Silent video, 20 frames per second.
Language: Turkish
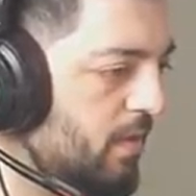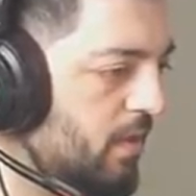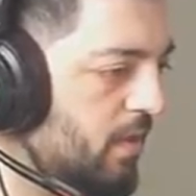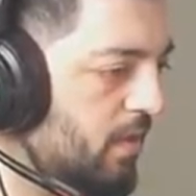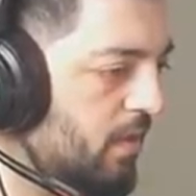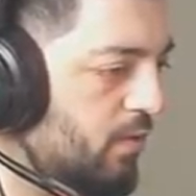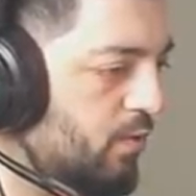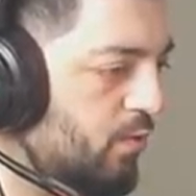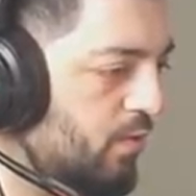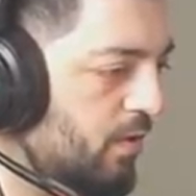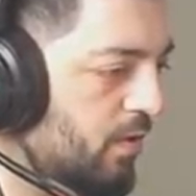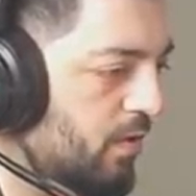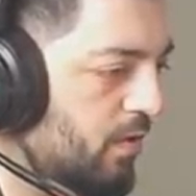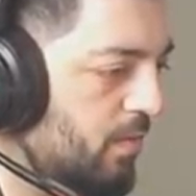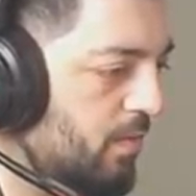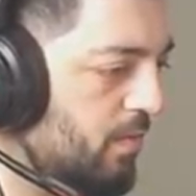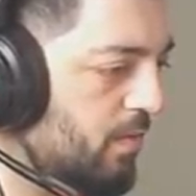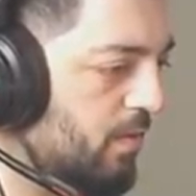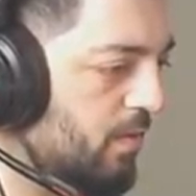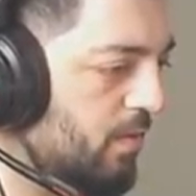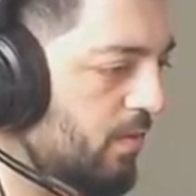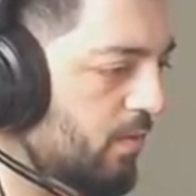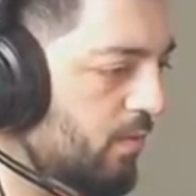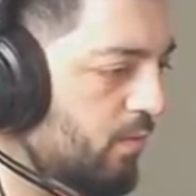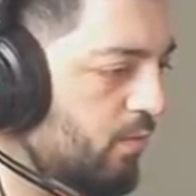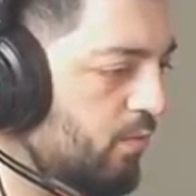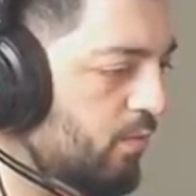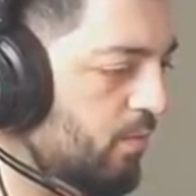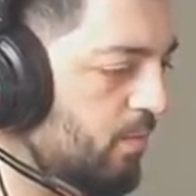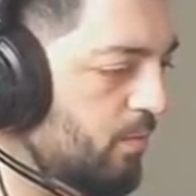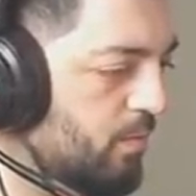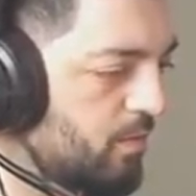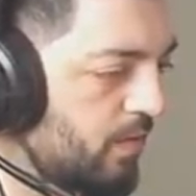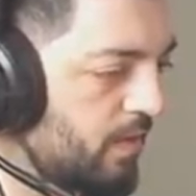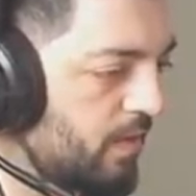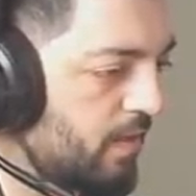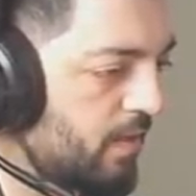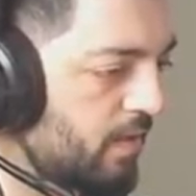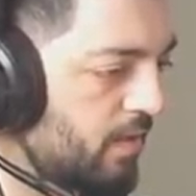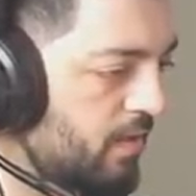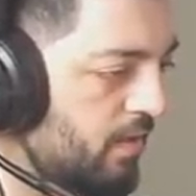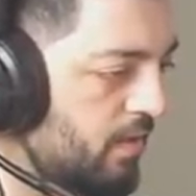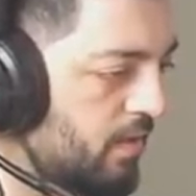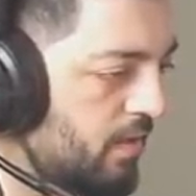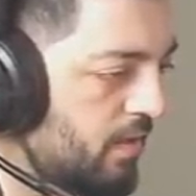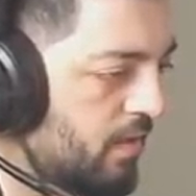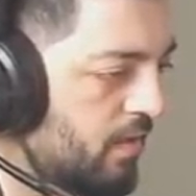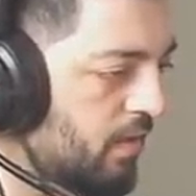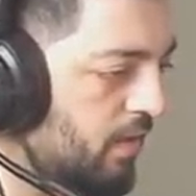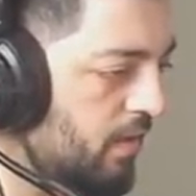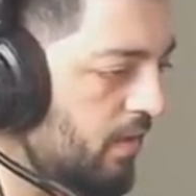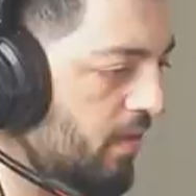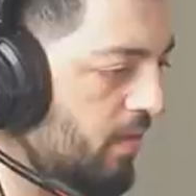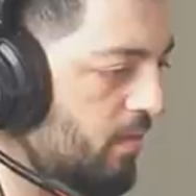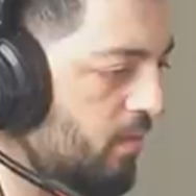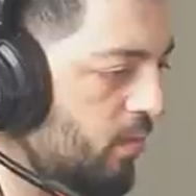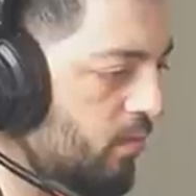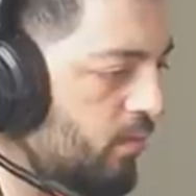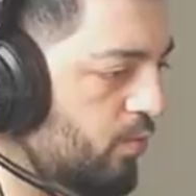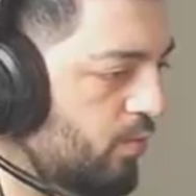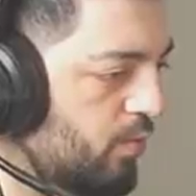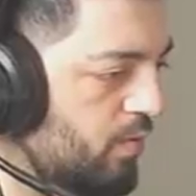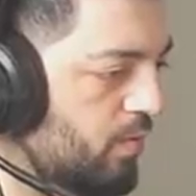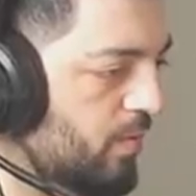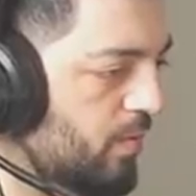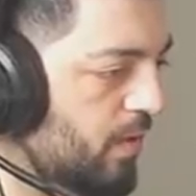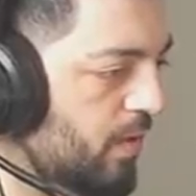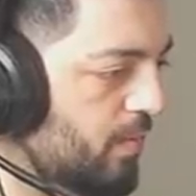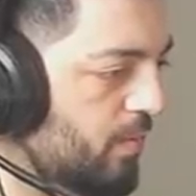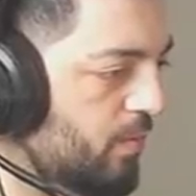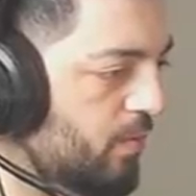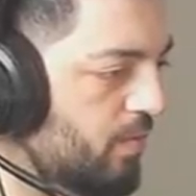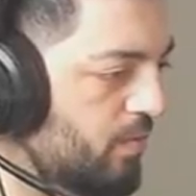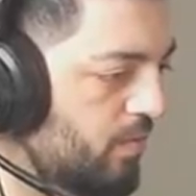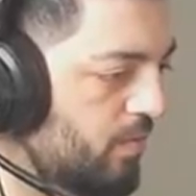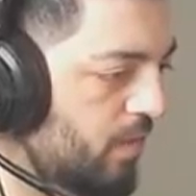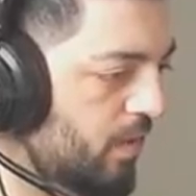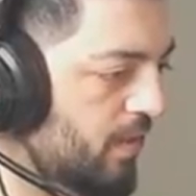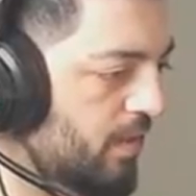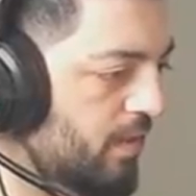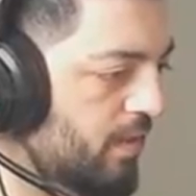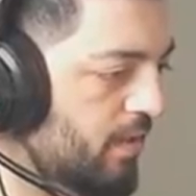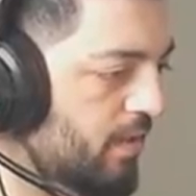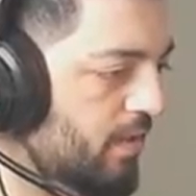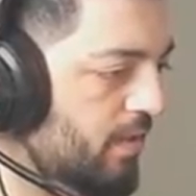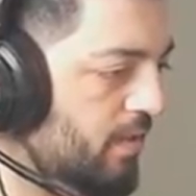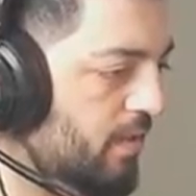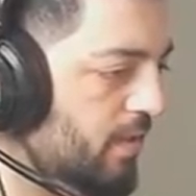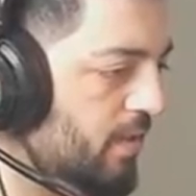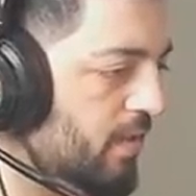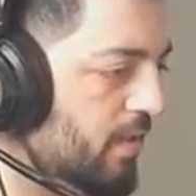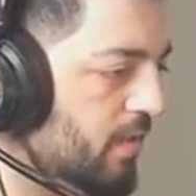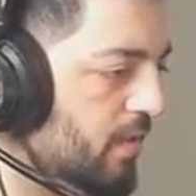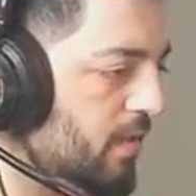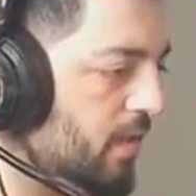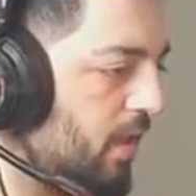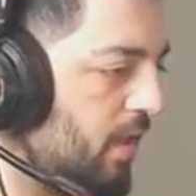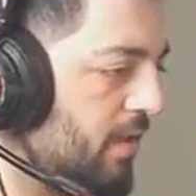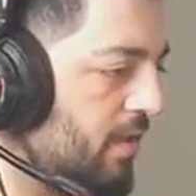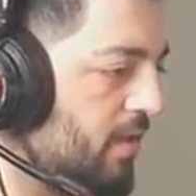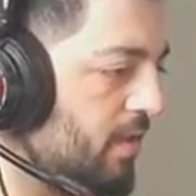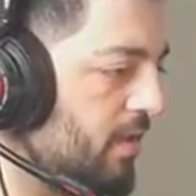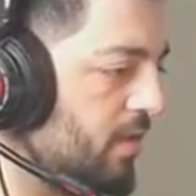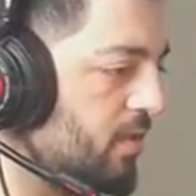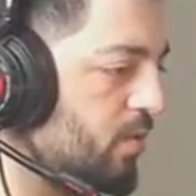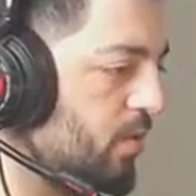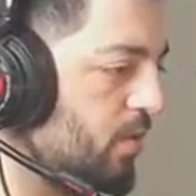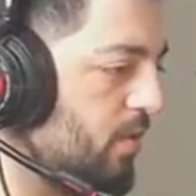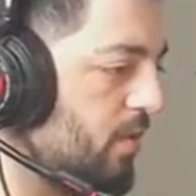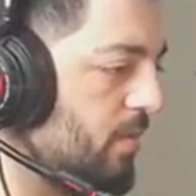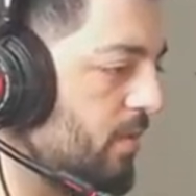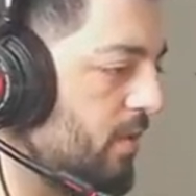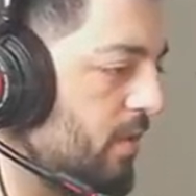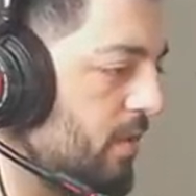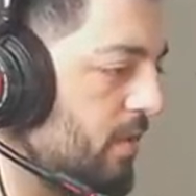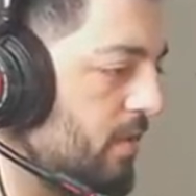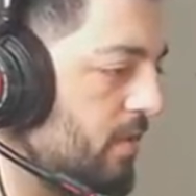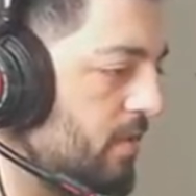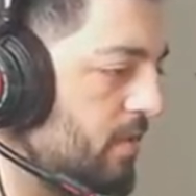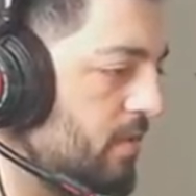Beyler şurada da bir lootumuz var ha. Adam koşuyordu Gerçek buraya büyük. daha Aynen aynen. Arkadaşı olabilir.